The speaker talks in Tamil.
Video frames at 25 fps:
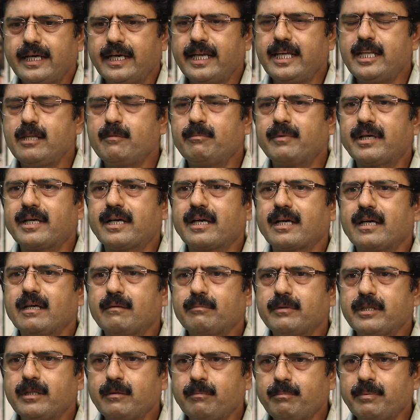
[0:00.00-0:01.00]

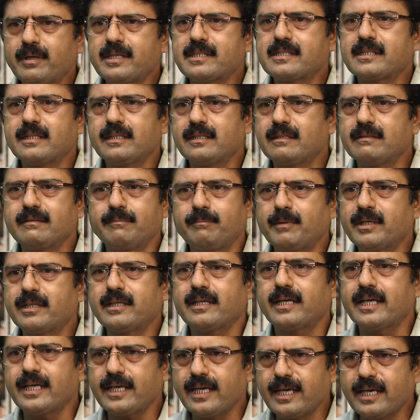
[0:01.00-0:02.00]
நீதிமன்றங்களை பற்றி பேசுனது
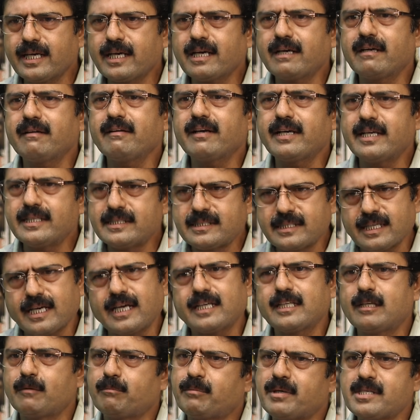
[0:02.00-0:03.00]
பார்த்திங்கன்னா ஏற்கனவே
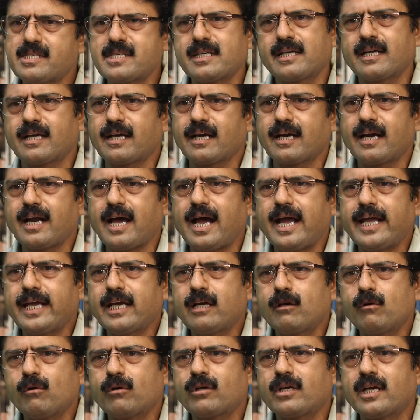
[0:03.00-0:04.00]
ஹெச்ராஜா பேசியிருக்காருல
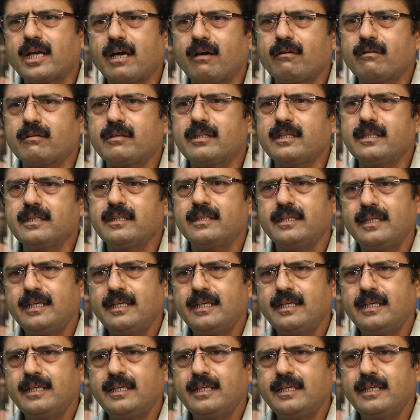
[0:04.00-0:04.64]
ஹைகோர்ட்டாவது